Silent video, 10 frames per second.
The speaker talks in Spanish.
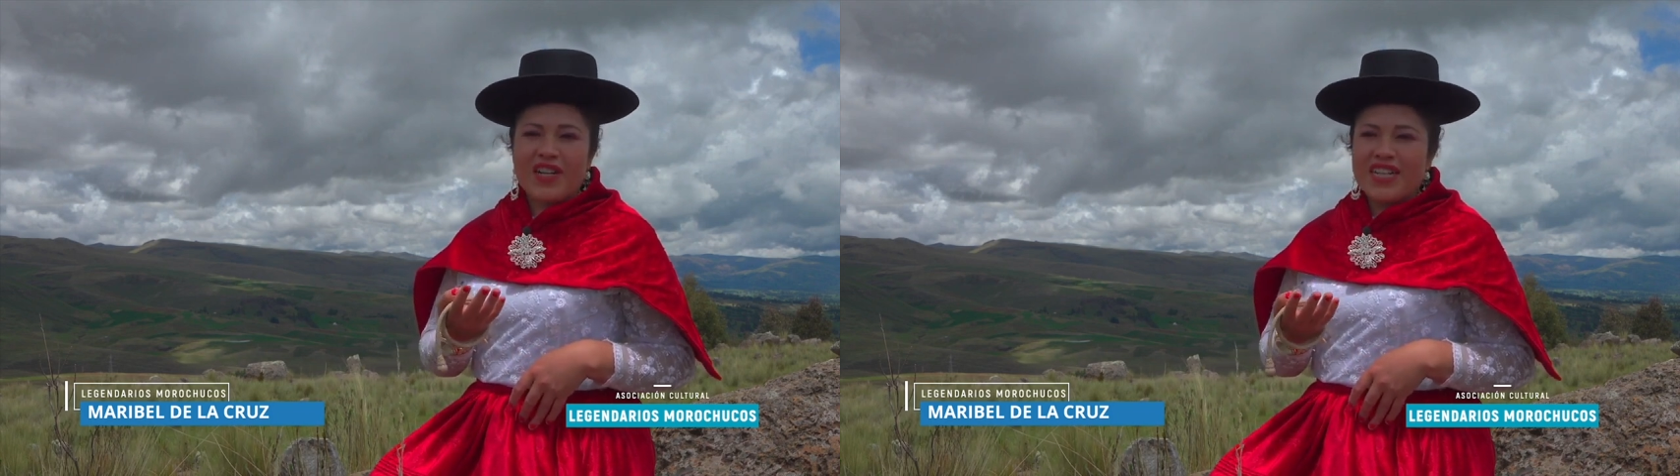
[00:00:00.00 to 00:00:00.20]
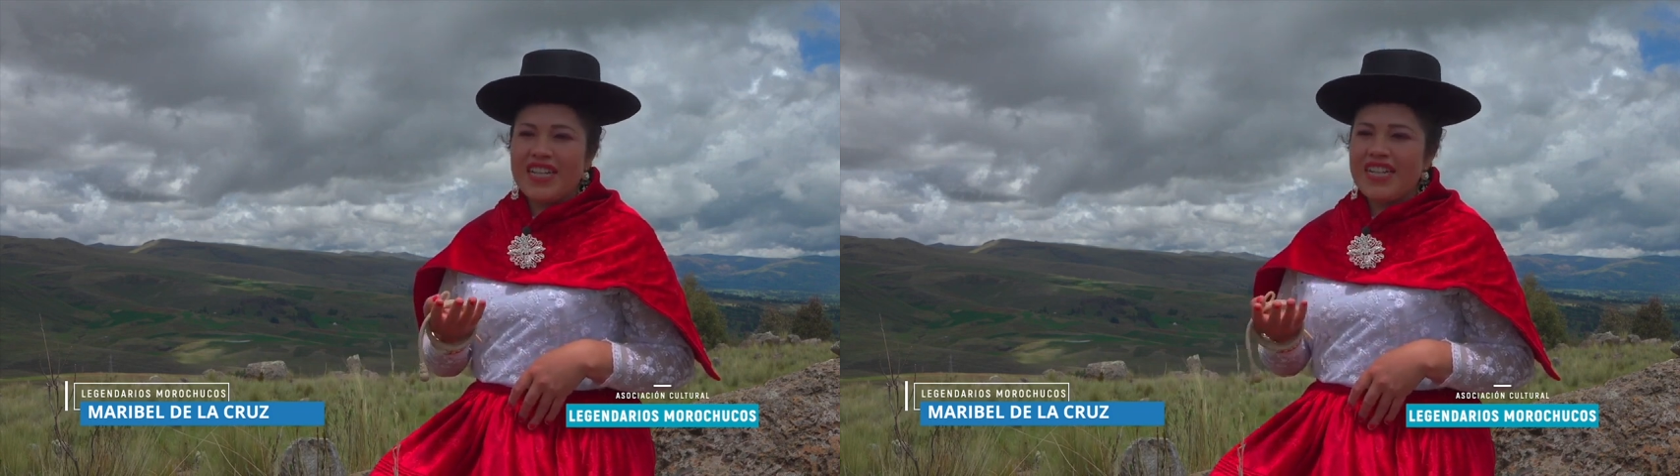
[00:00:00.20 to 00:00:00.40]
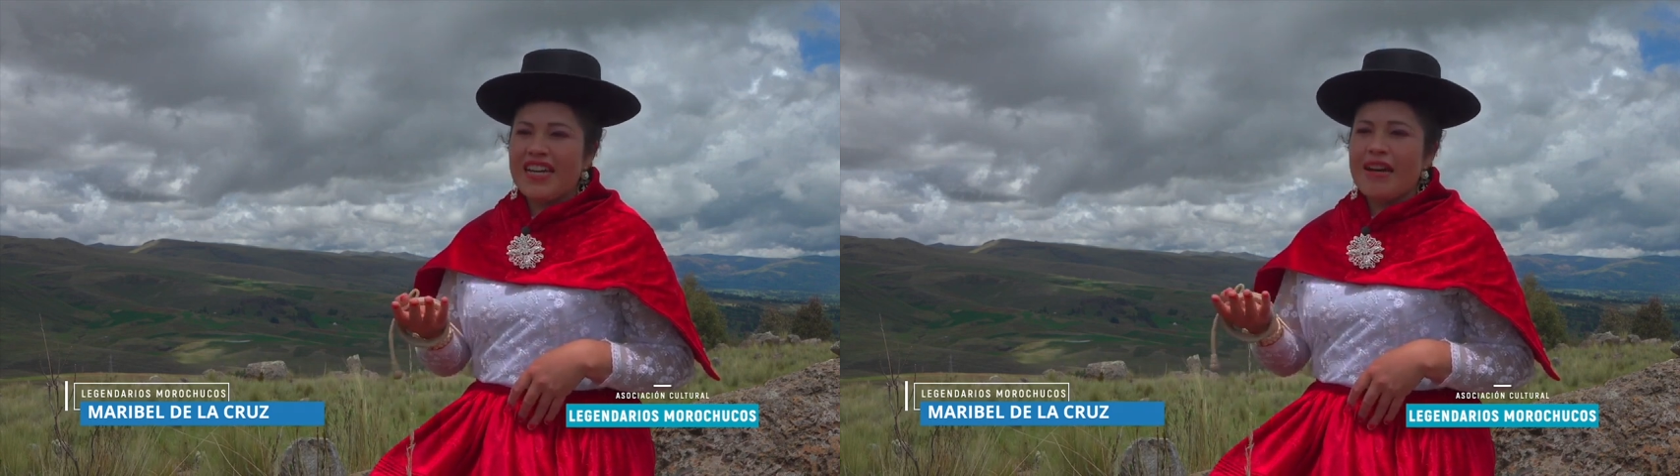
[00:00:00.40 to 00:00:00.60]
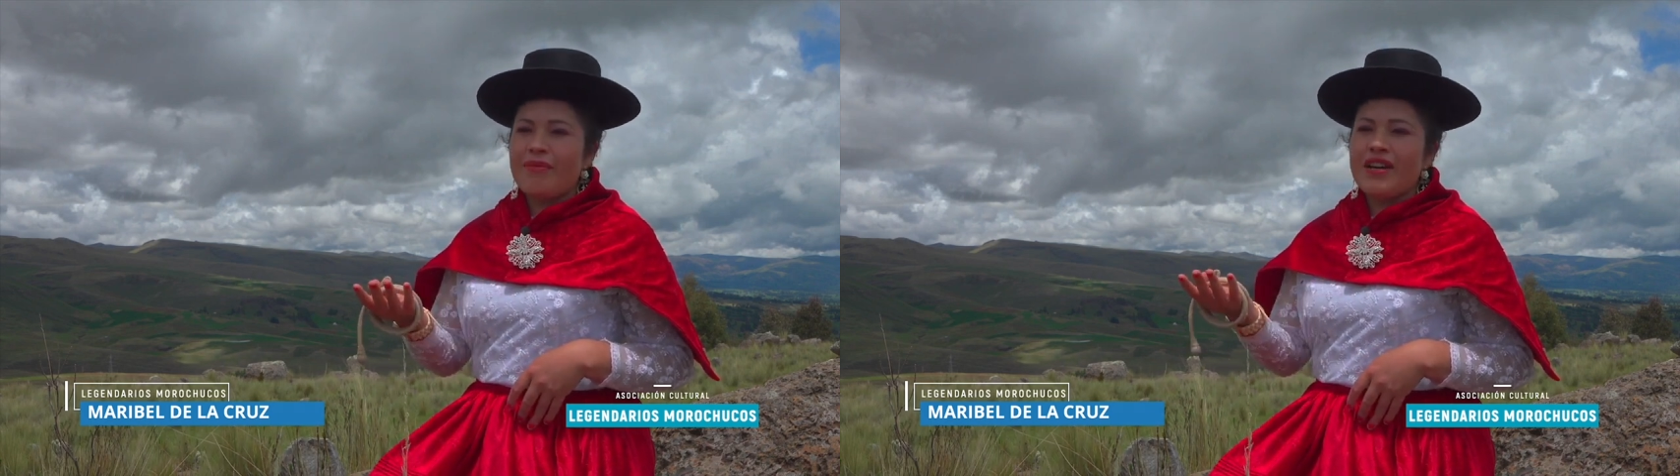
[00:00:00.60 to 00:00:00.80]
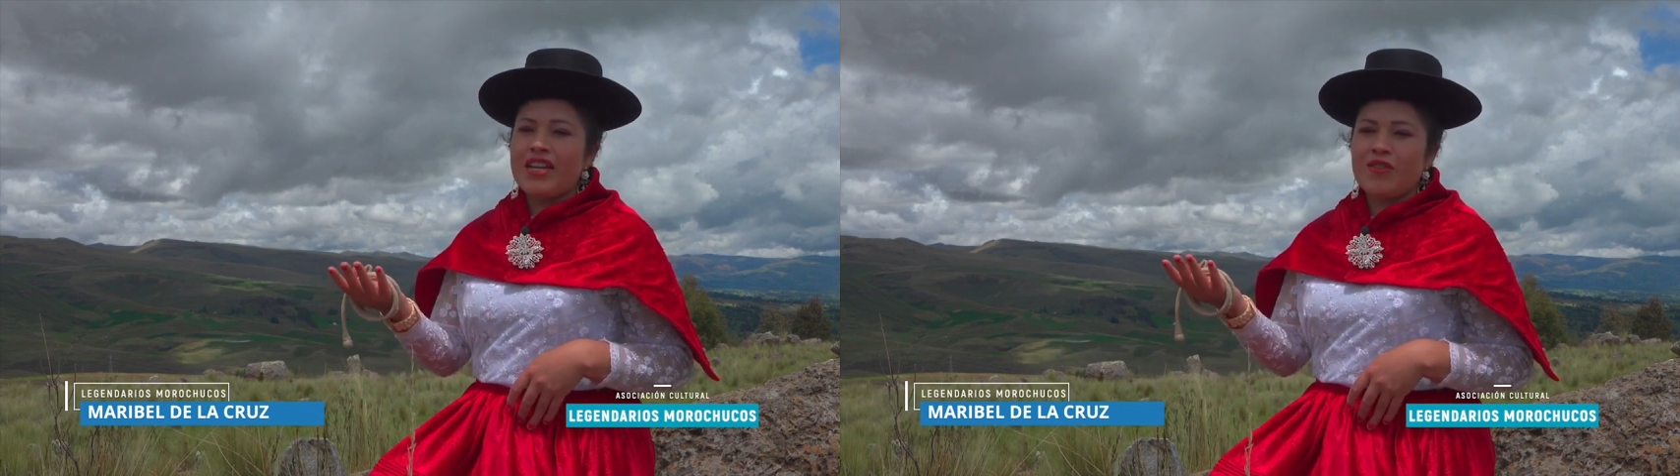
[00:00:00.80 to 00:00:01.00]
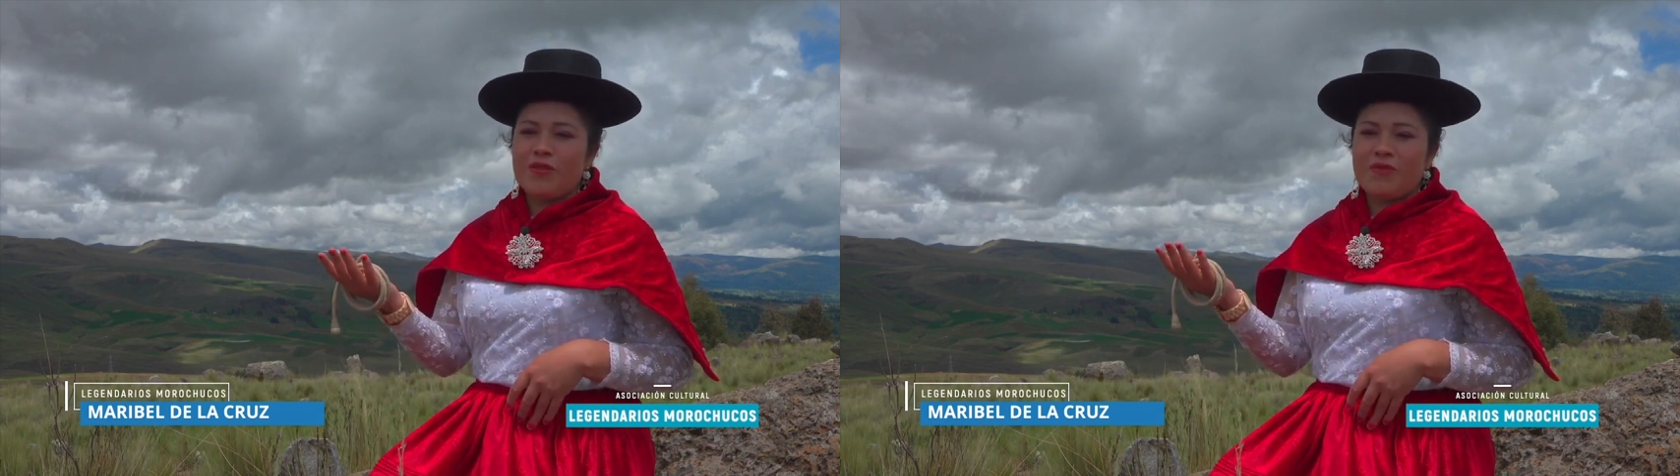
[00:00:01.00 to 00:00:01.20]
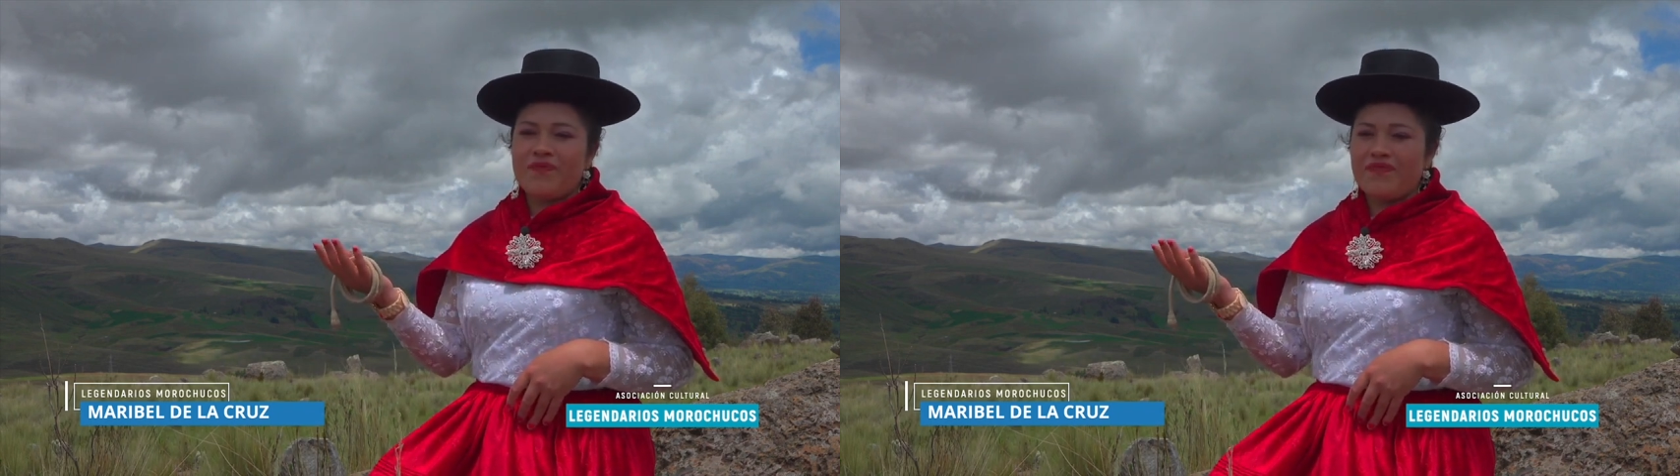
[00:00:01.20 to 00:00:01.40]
carrera de caballo,